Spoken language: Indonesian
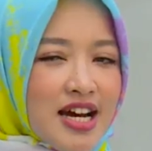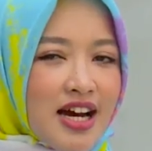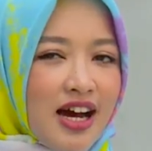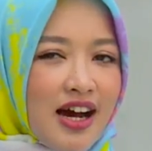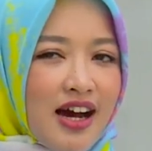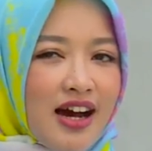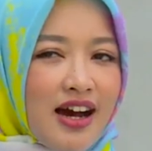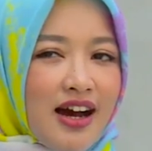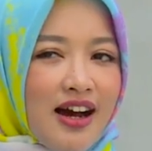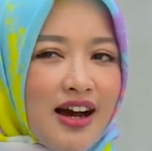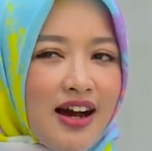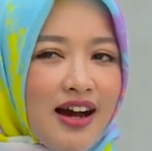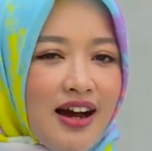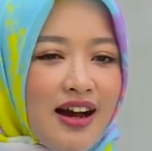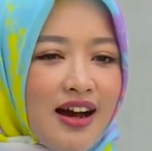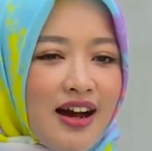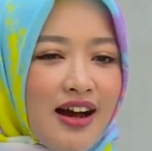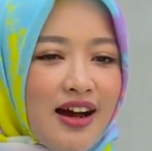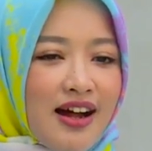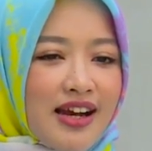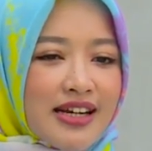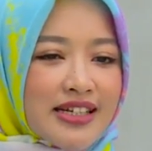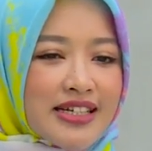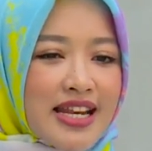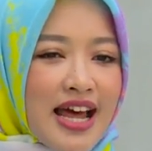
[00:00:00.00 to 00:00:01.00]

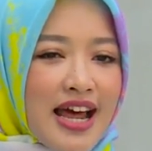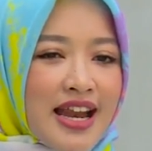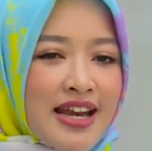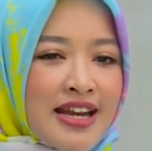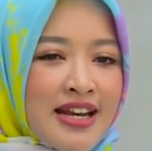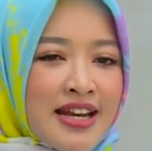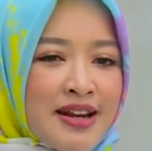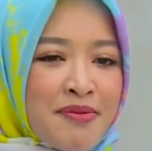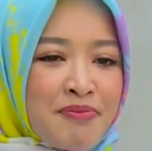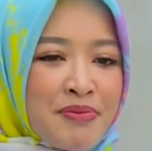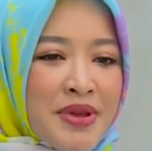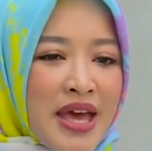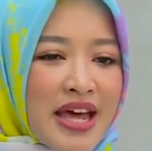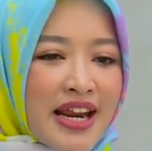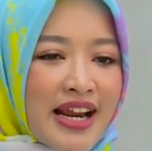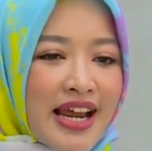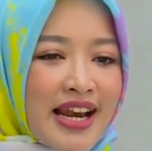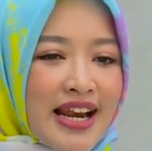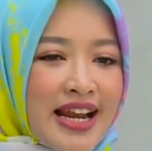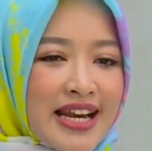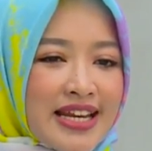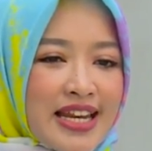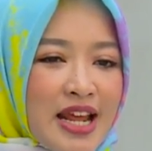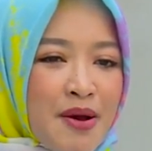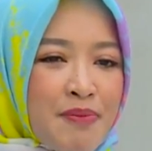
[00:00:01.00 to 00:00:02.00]
uh, dan
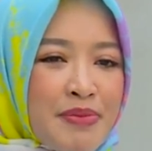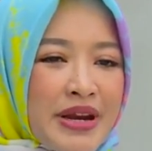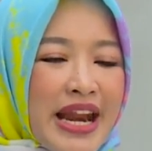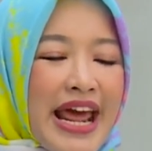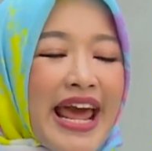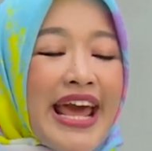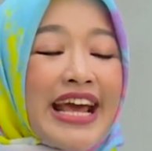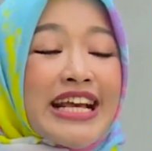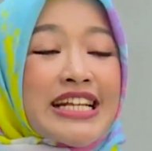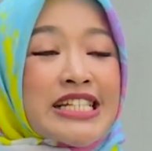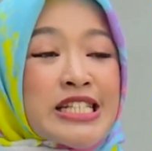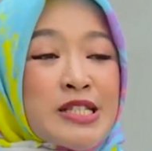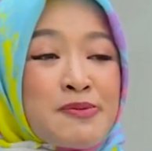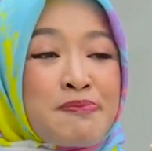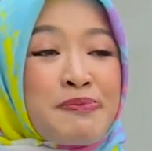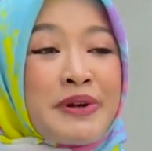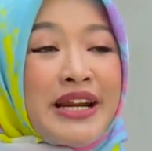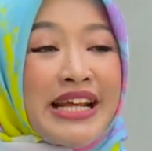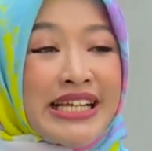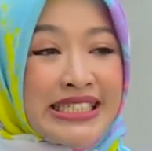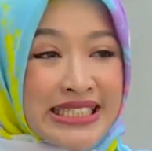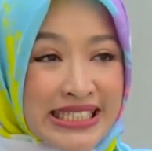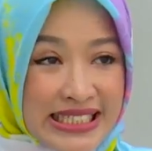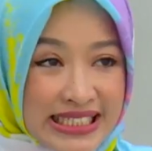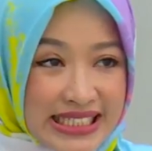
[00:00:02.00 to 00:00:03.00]
biarkanlah dia
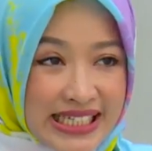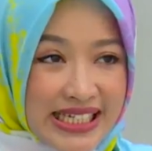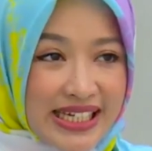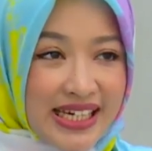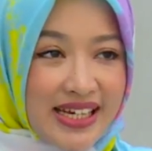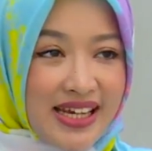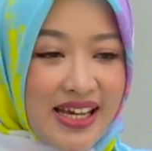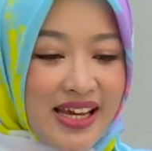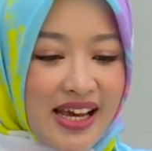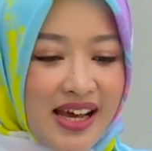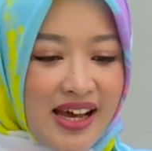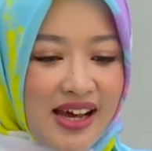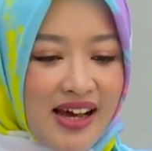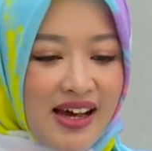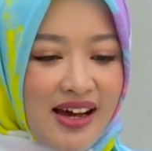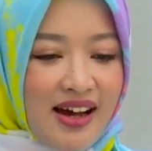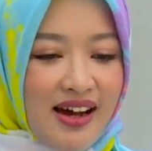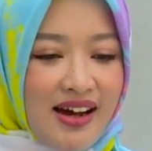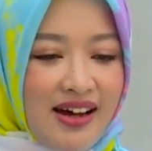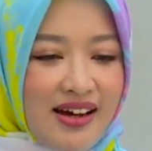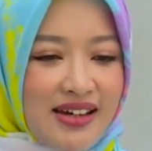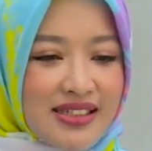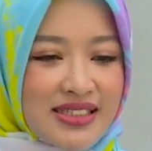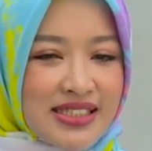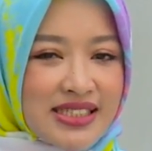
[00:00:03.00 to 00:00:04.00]
berekspresi
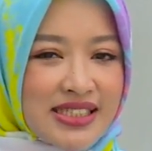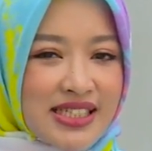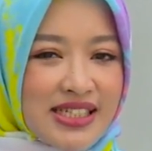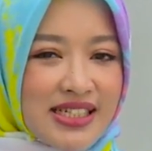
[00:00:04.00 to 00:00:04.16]
uh,